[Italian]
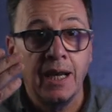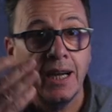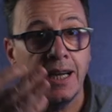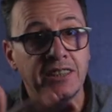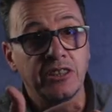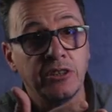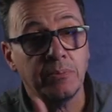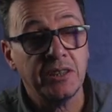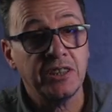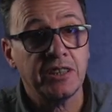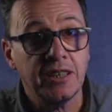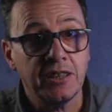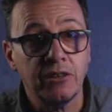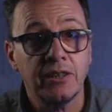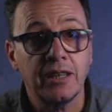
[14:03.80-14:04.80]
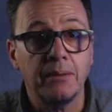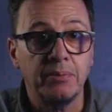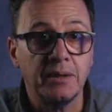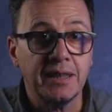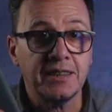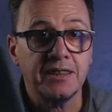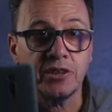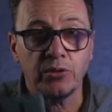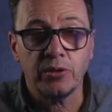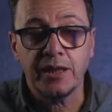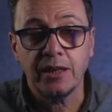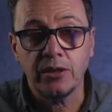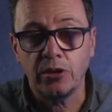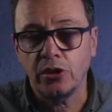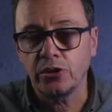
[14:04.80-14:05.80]
al 100%
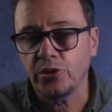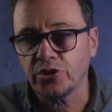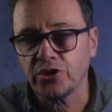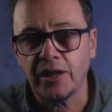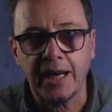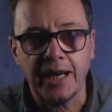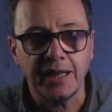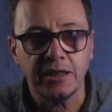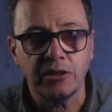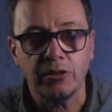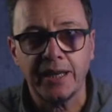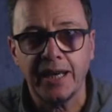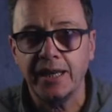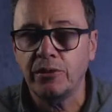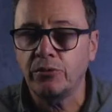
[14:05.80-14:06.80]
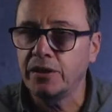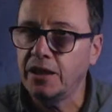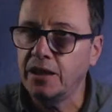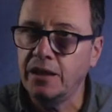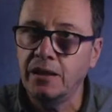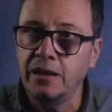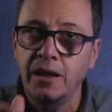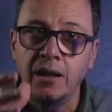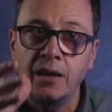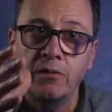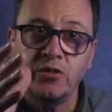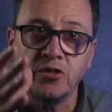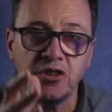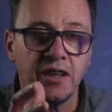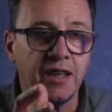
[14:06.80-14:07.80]
dell'applicazione Godos Lite, ok? Quindi
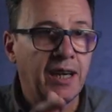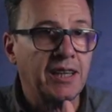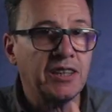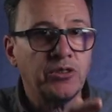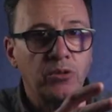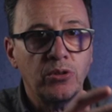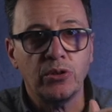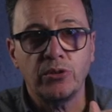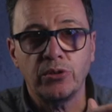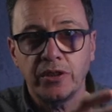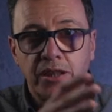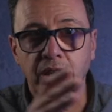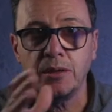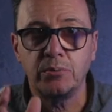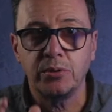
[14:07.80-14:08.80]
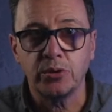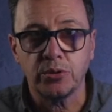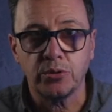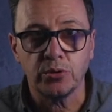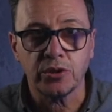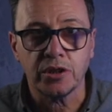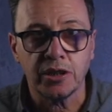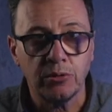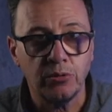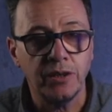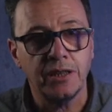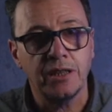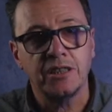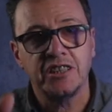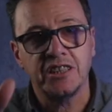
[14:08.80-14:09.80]
funzionerà solo con il Bluetooth.
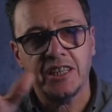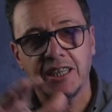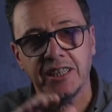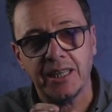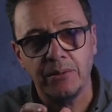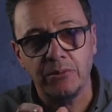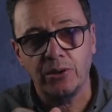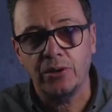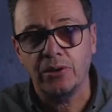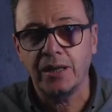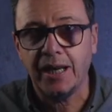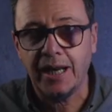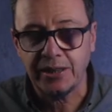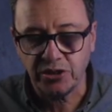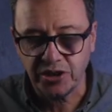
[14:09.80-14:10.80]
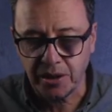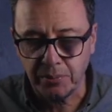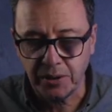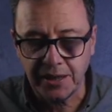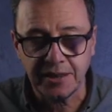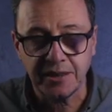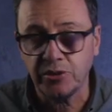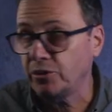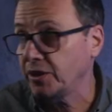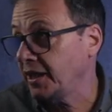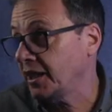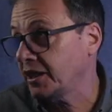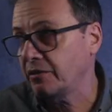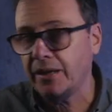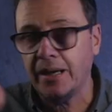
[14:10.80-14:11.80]
Quindi ci scarichiamo la nostra applicazione,
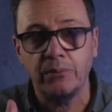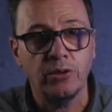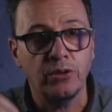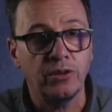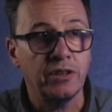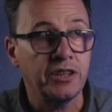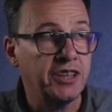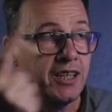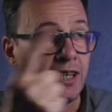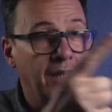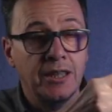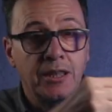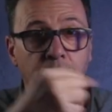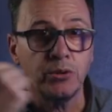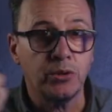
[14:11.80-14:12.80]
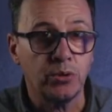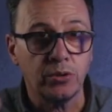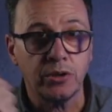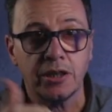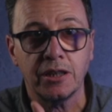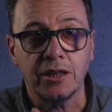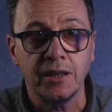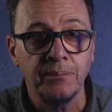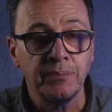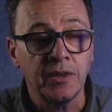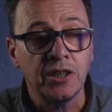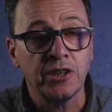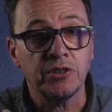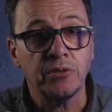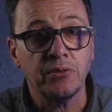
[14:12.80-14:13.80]
attiviamo sia il Bluetooth eh,
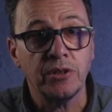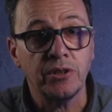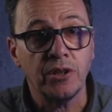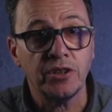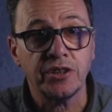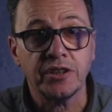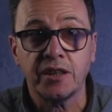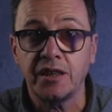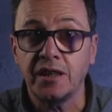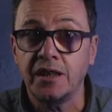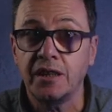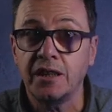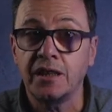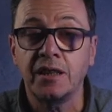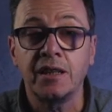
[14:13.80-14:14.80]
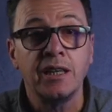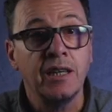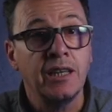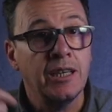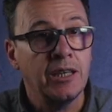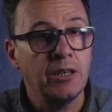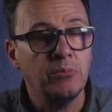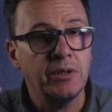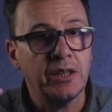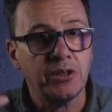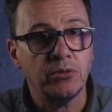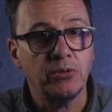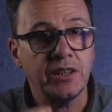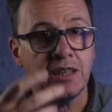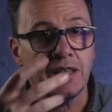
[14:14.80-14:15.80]
sui nostri
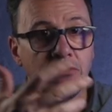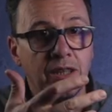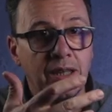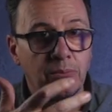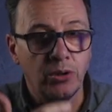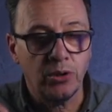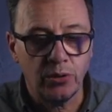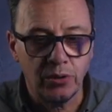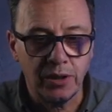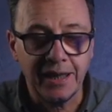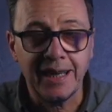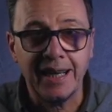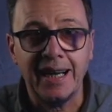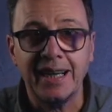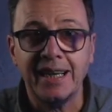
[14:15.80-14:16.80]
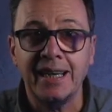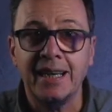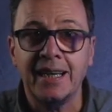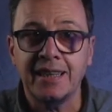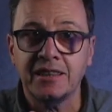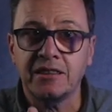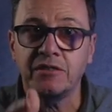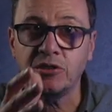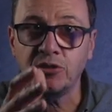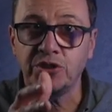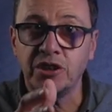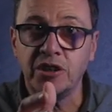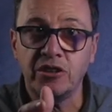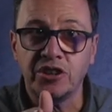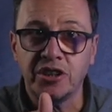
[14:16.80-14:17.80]
illuminatori che vogliamo collegare, anzi vi consiglio